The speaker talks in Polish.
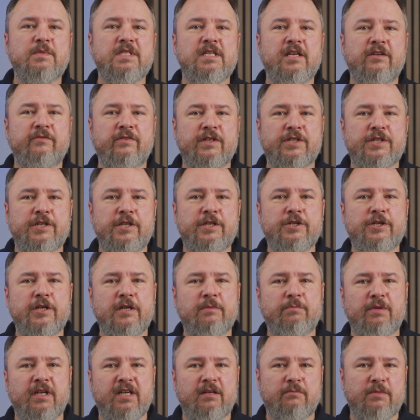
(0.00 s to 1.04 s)
z najważniejszych
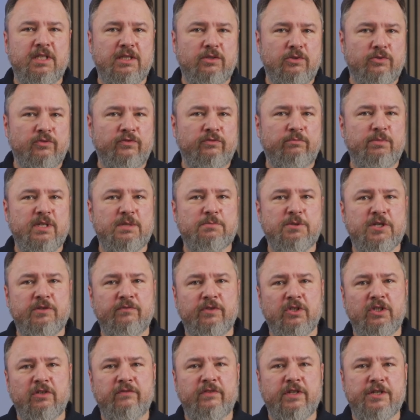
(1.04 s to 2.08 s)
parametrów
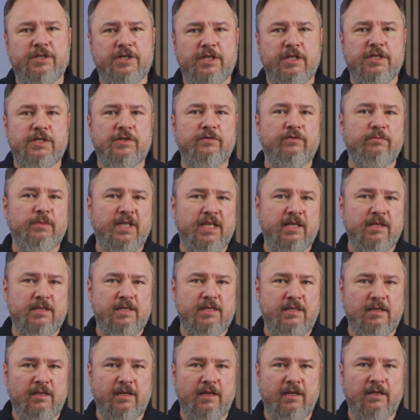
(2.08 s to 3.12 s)
bezprzewodowej sieci w
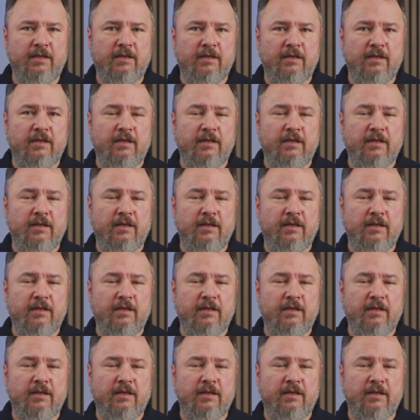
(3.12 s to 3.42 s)
magazynie,